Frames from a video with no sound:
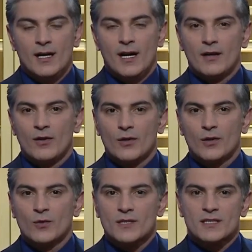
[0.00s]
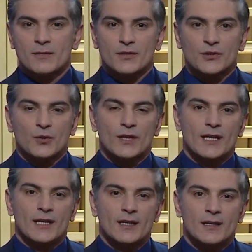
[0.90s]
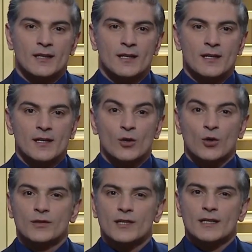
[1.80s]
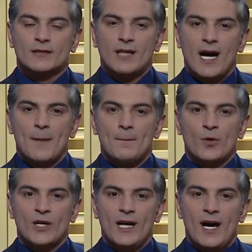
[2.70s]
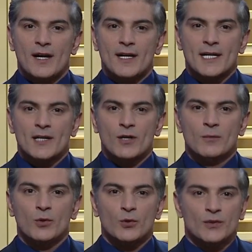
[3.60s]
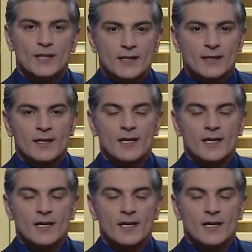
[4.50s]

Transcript: الخلق والصبر الطويل قدرة تحمل الحرارة والبرودة